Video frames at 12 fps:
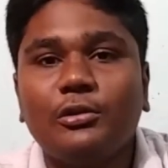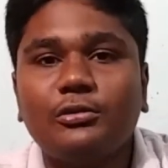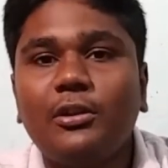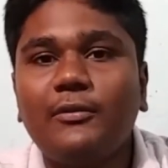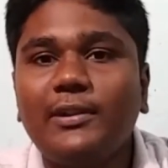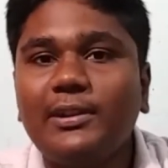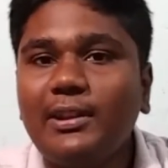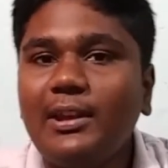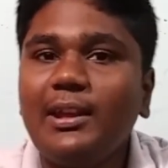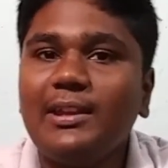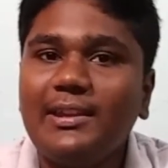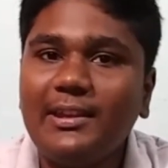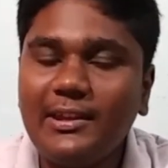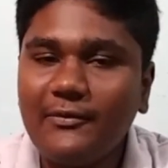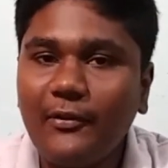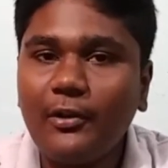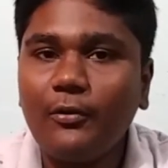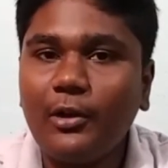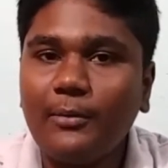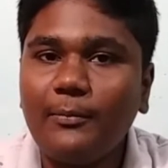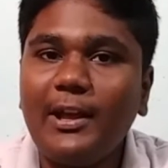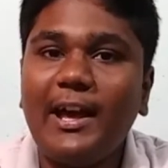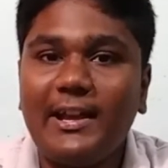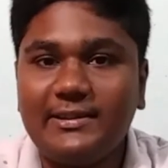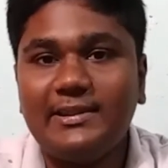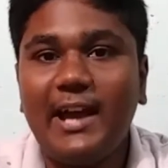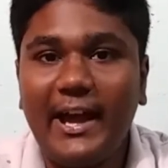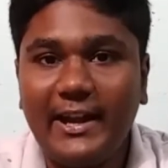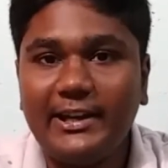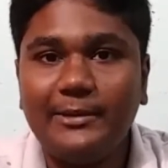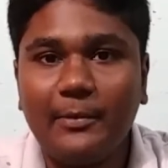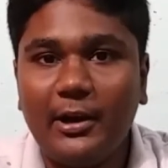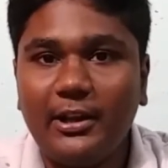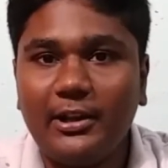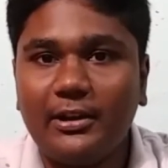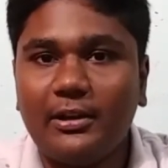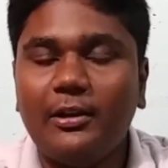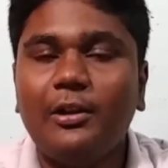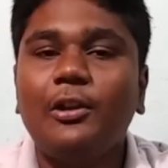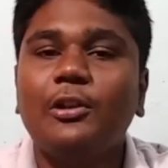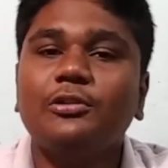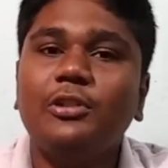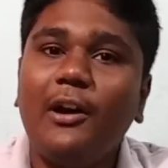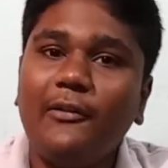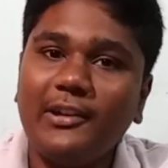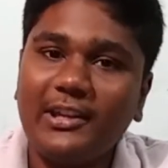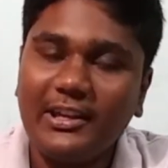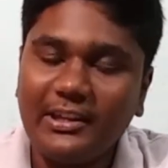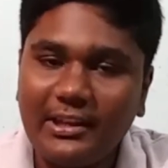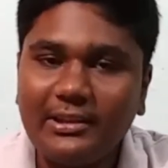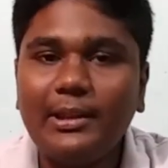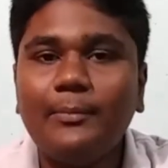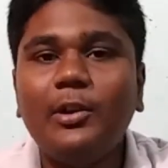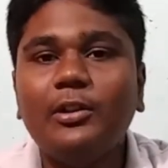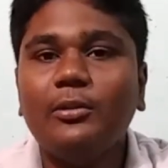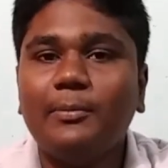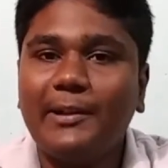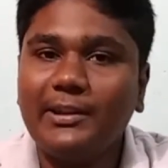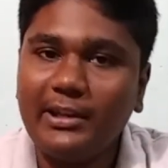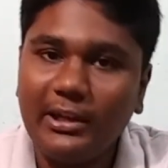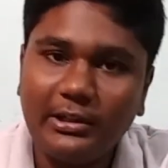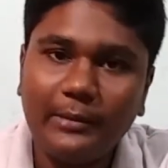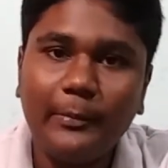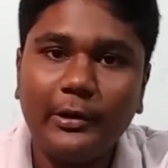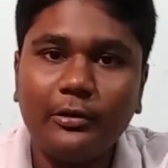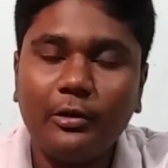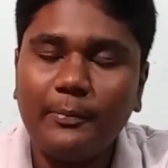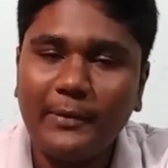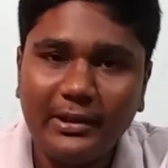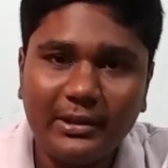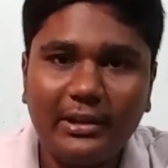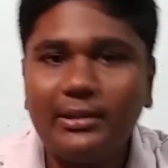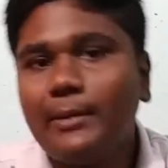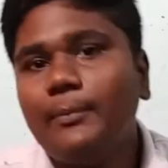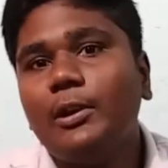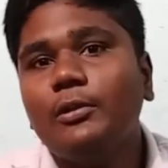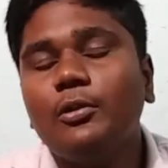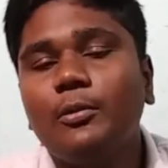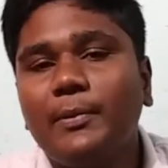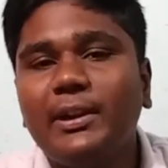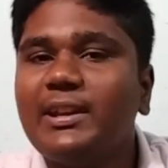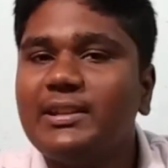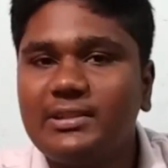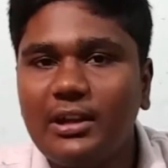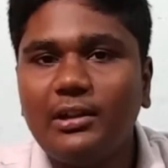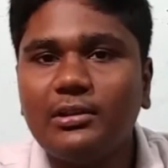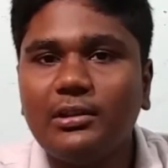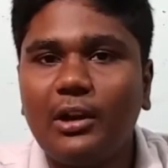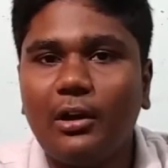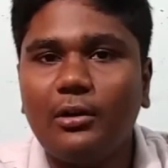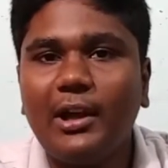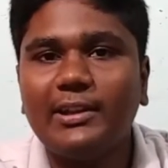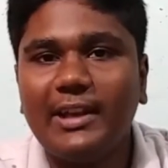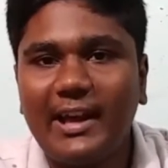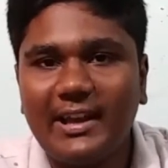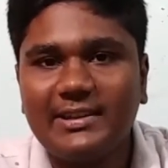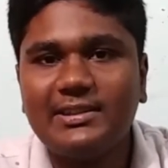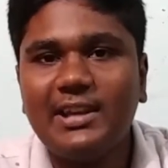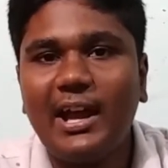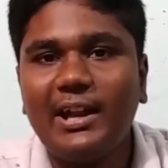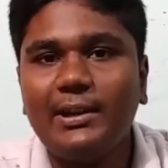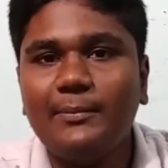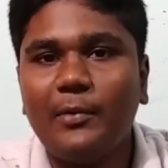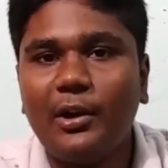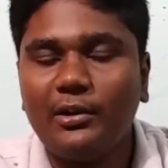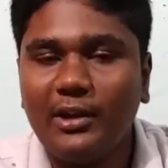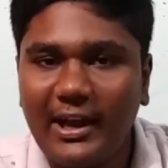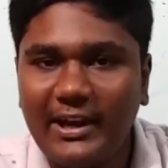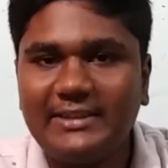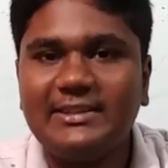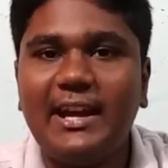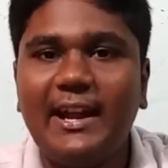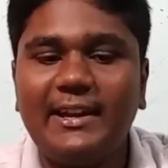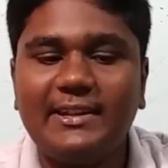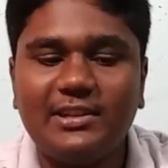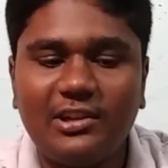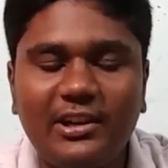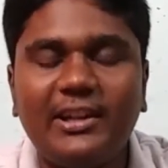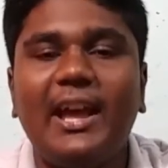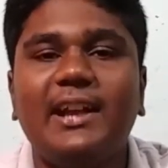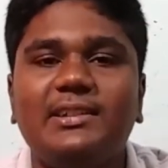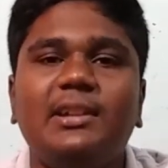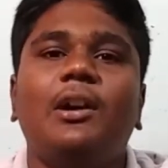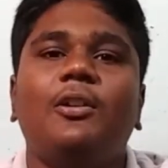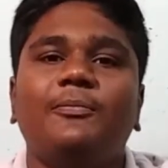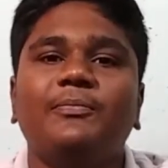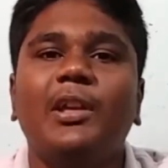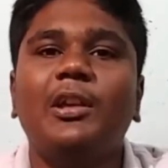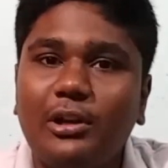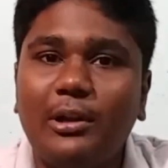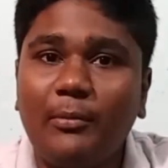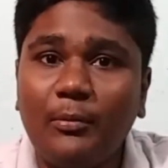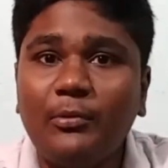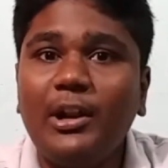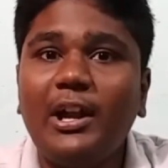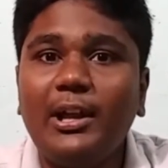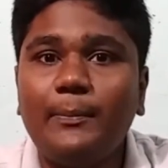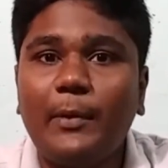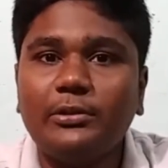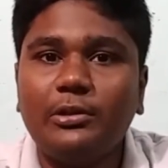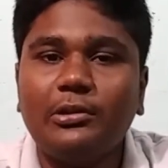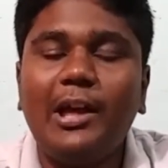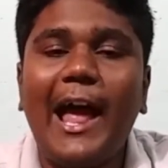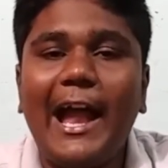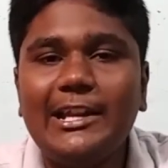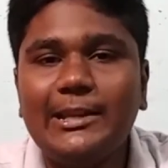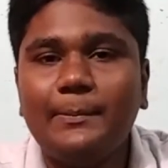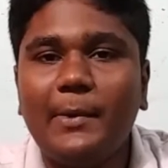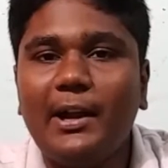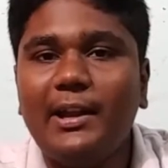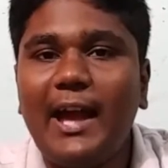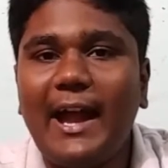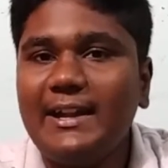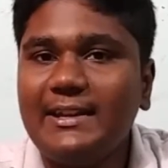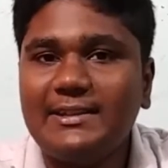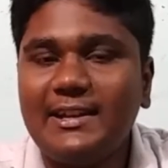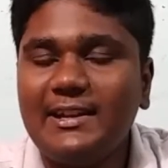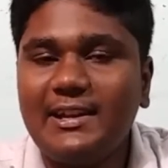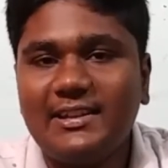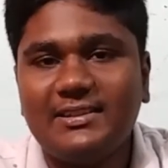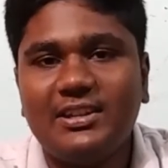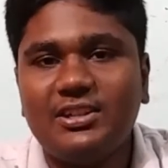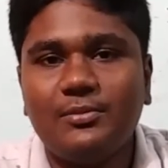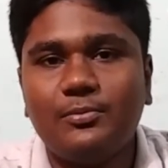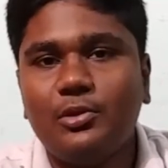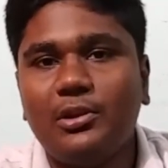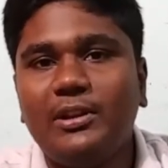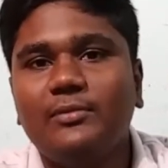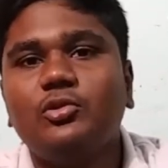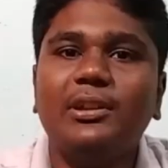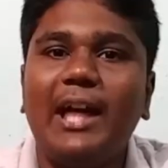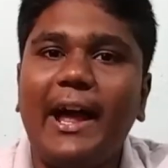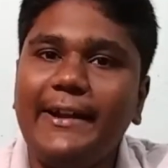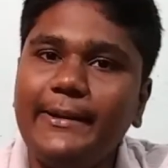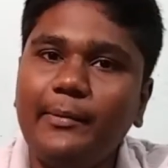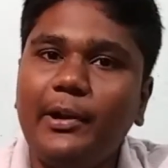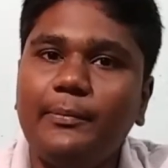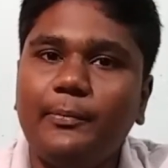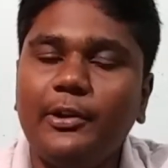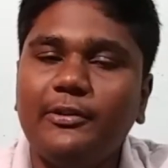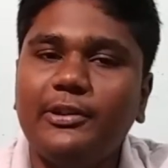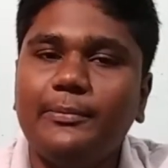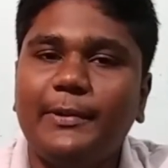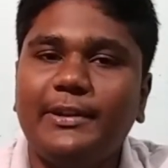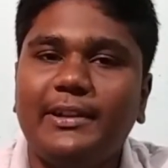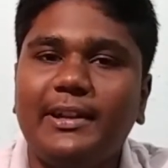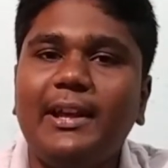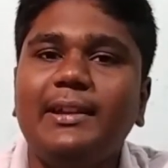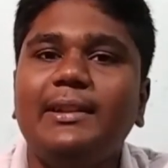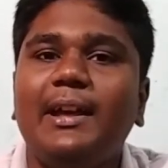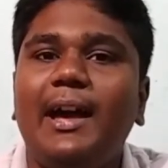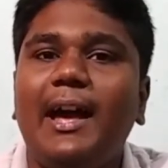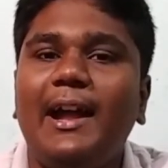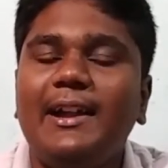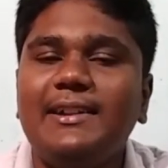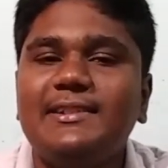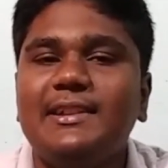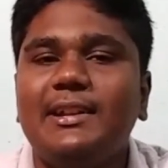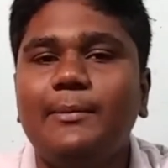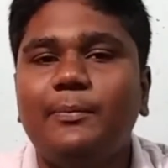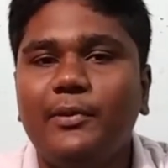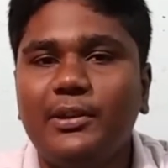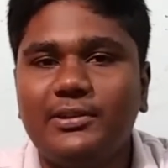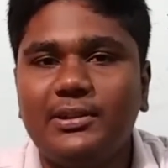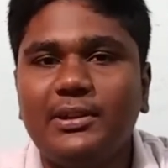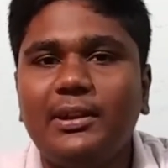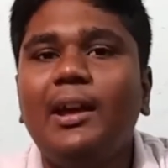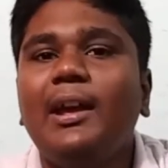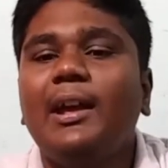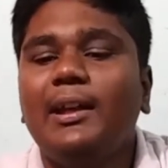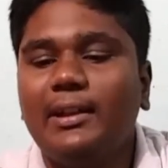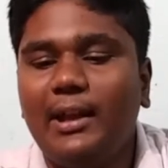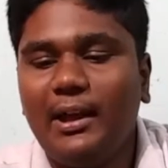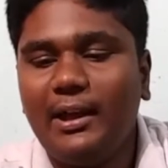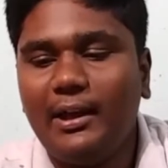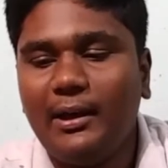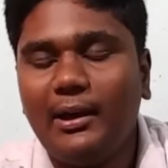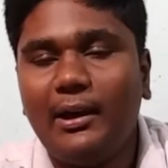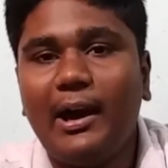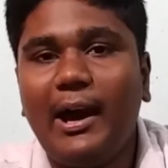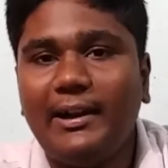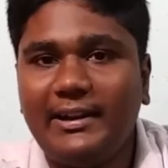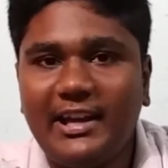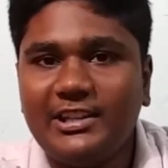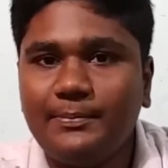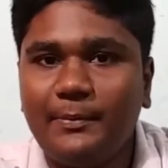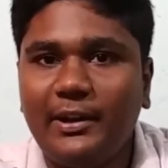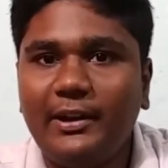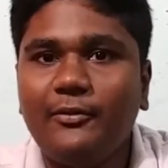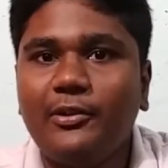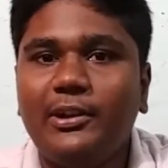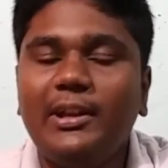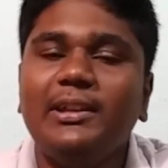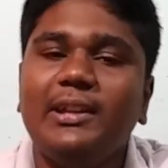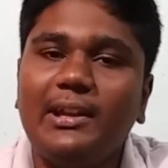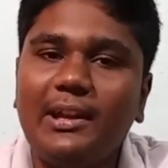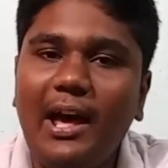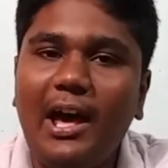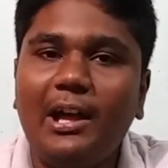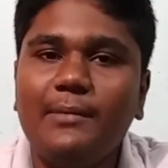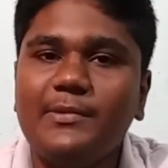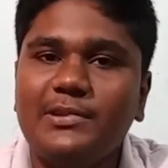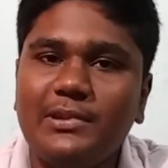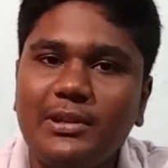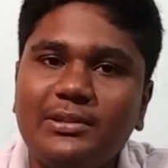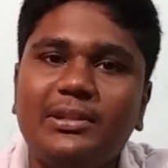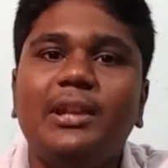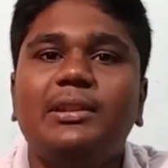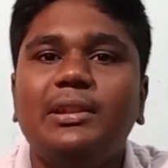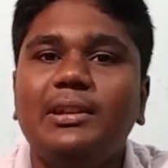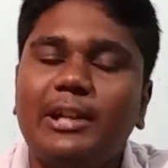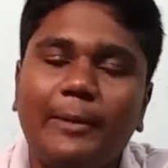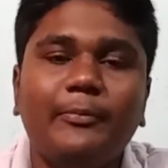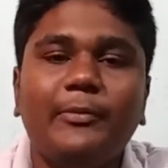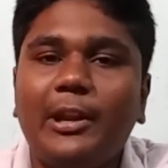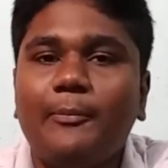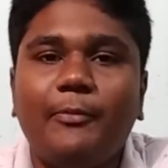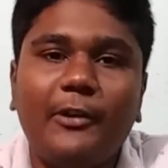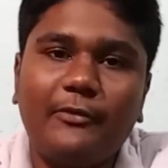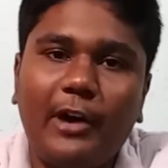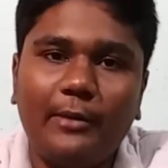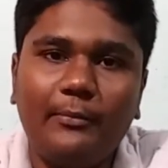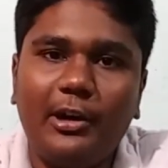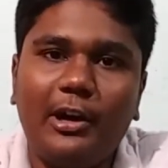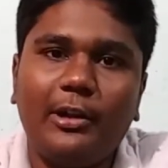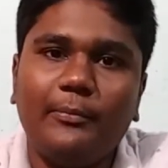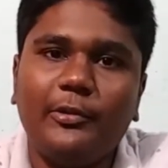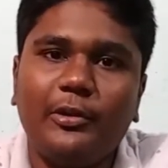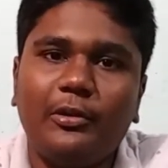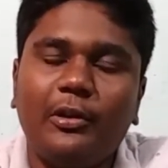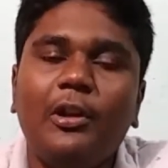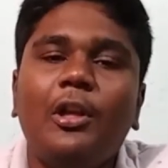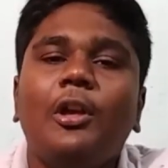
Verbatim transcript: ஸோ வந்து இங்கே இவர் உடம்புல ஹெச் ஆன்டிபாடி இருக்குது ஸோ அவருக்கு எந்த பிளட் குரூப் அந்த எட்டு பிளட் குரூப்பில் எந்த பிளட் குரூப் நீங்கள் செலுத்தினாலும் அந்த ஹெச் ஆன்டிபாடியும் ஹெச் ஆன்டிஜனு ரியாக்ஷன் ஆகும் ஸோ நம்ம முன்னாடியே பார்த்தோம்னா ஆன்டிபாடி ஆன்டிஜென் ரிலேஷன்ஷிப் சொல்லி ஸோ அந்த ஆன்டிபாடி போய் வந்து பார்த்திங்கன்னா இந்த ஆன்டிஜனை பிடிச்சி அட்டாச் பண்ணி விட்டு எல்லா ஆர்பிசியும் சேர்த்து கிளம்ப் கிளம்பாக ஃபார்ம் ஆக ஆரம்பிக்கணும்